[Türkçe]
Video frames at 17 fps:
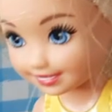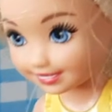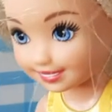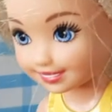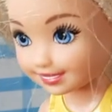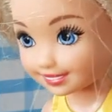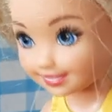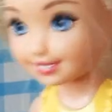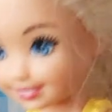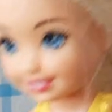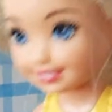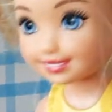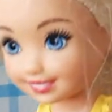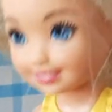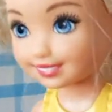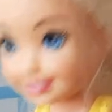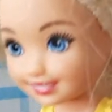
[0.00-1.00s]
takip edeyim.
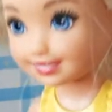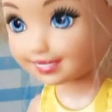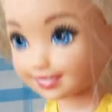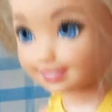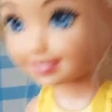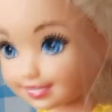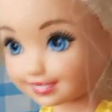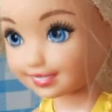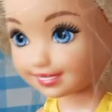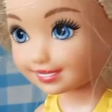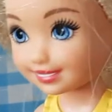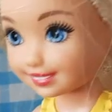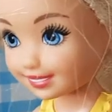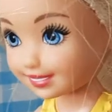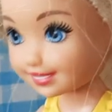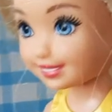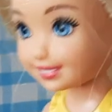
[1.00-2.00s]
Bir şey anlatmaya
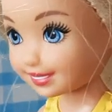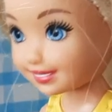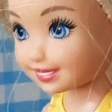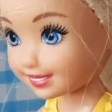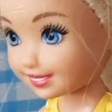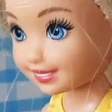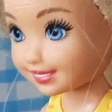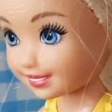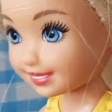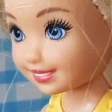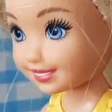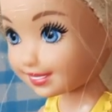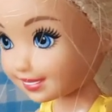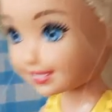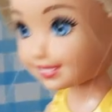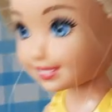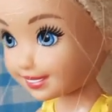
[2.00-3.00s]
çalışıyor. Aa
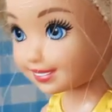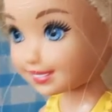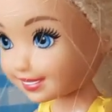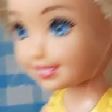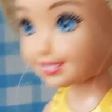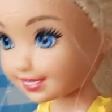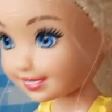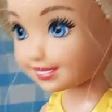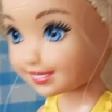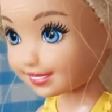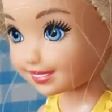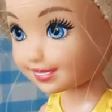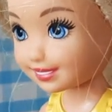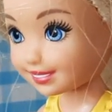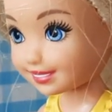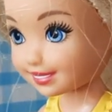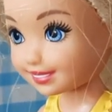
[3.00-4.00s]
Ayşegül nerede?
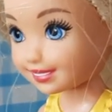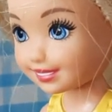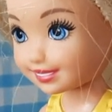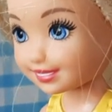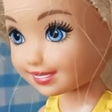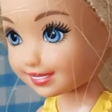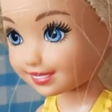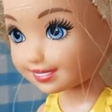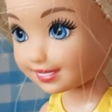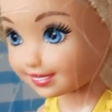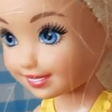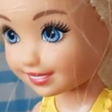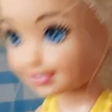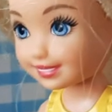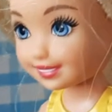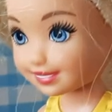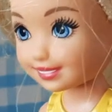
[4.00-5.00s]
Ha ha
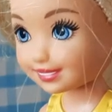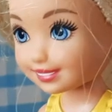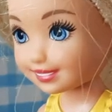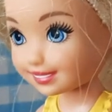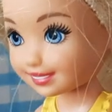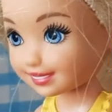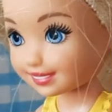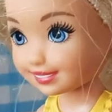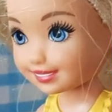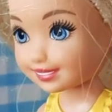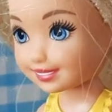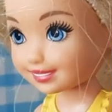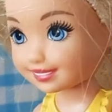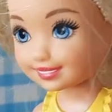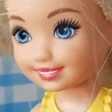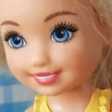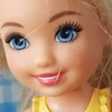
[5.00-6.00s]
ha. Aa
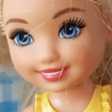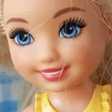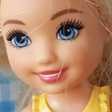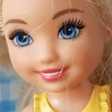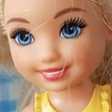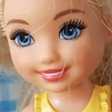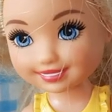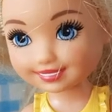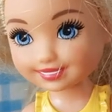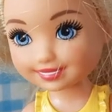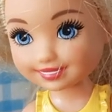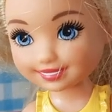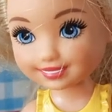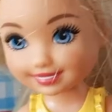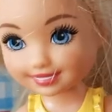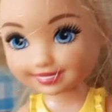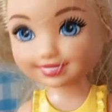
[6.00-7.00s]
Ayşegül'e
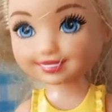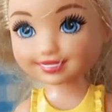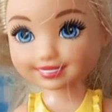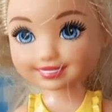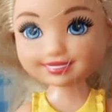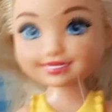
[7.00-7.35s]
mi bir şey oldu